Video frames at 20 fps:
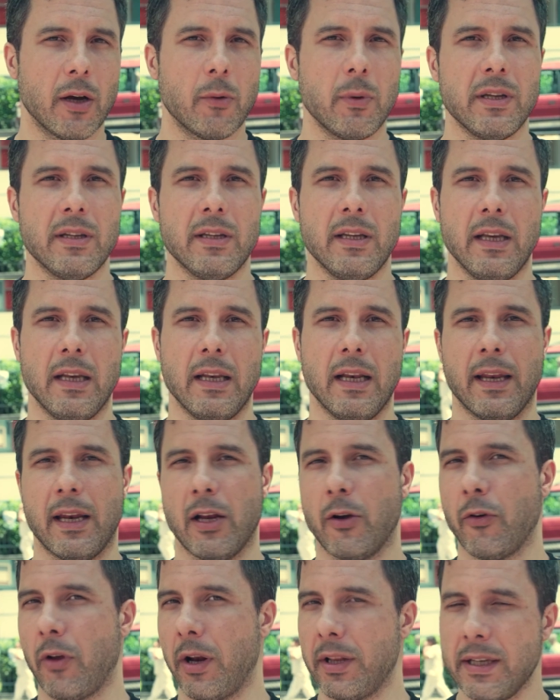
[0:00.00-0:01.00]
quindi la
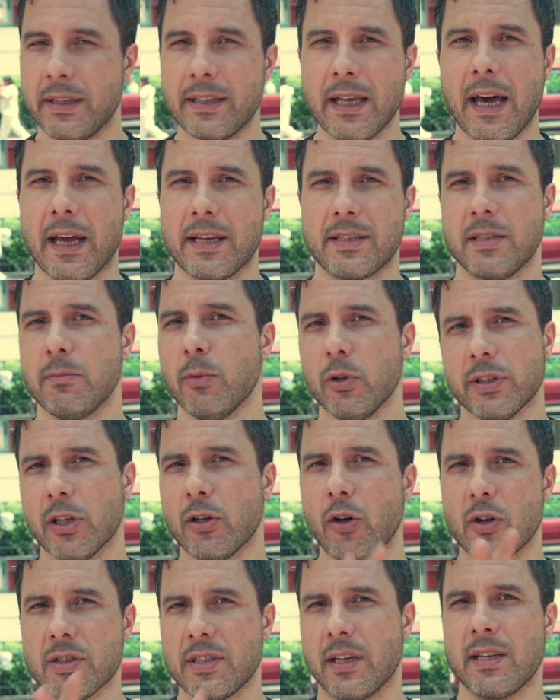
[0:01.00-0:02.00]
regola dei terzi, molte
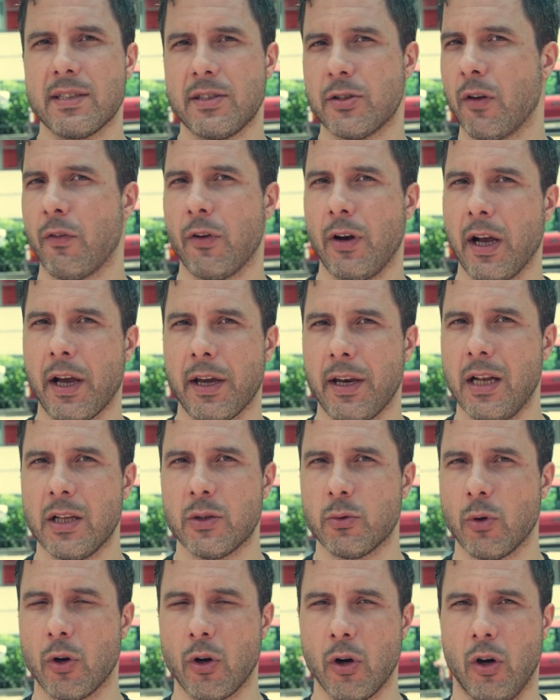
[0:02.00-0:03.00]
cose che si trovano anche
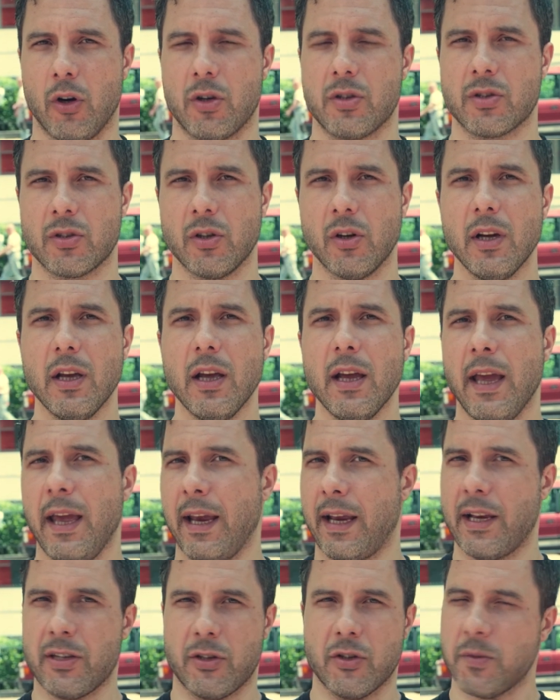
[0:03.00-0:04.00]
nel tuo corso
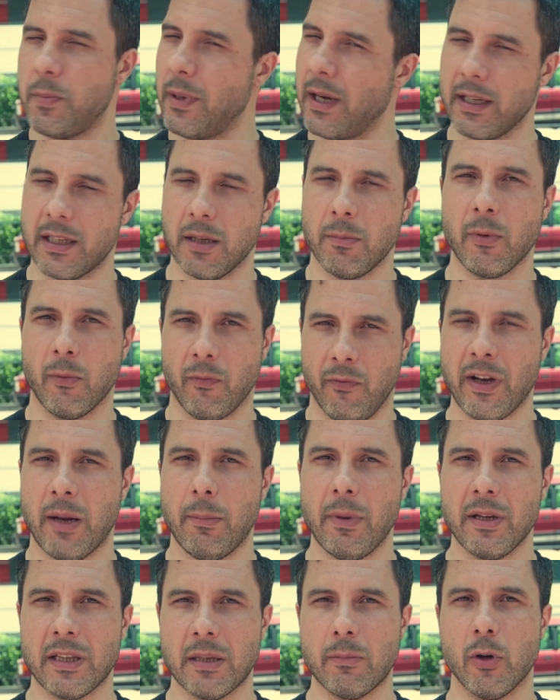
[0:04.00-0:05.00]
e che sono spiegate
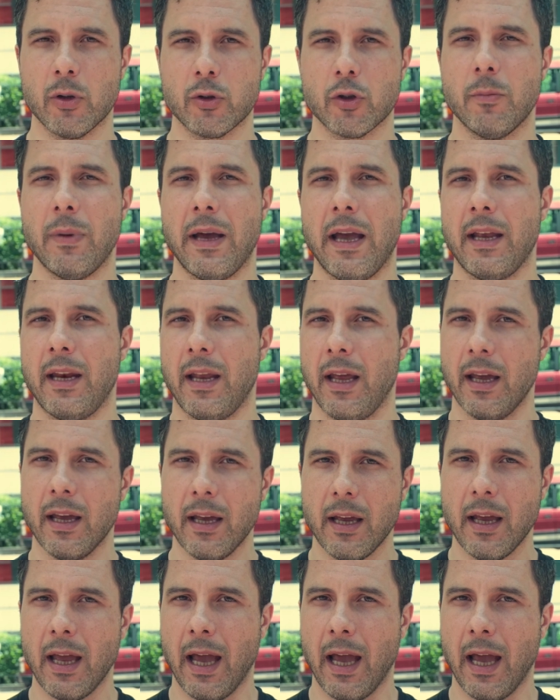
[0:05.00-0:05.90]
veramente molto bene,